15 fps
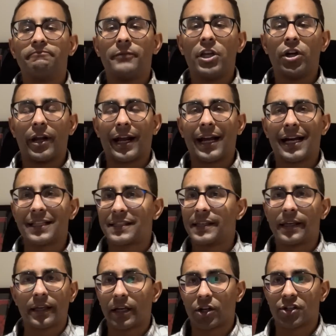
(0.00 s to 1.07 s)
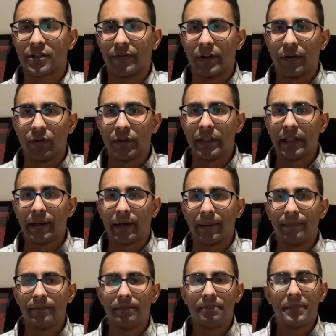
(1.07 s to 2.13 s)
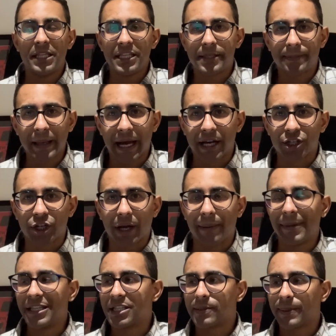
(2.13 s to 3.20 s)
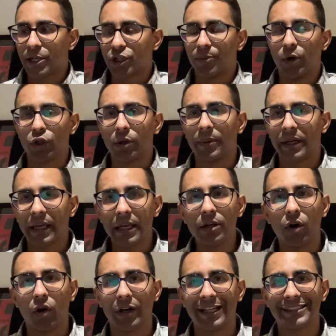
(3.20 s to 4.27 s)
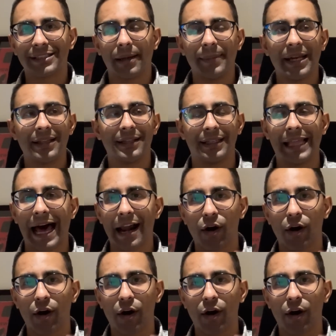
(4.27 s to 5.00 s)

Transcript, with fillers: Io ragazzi, che cosa vi devo dire? Mi dispiace, a me dispiace molto perché io onestamente da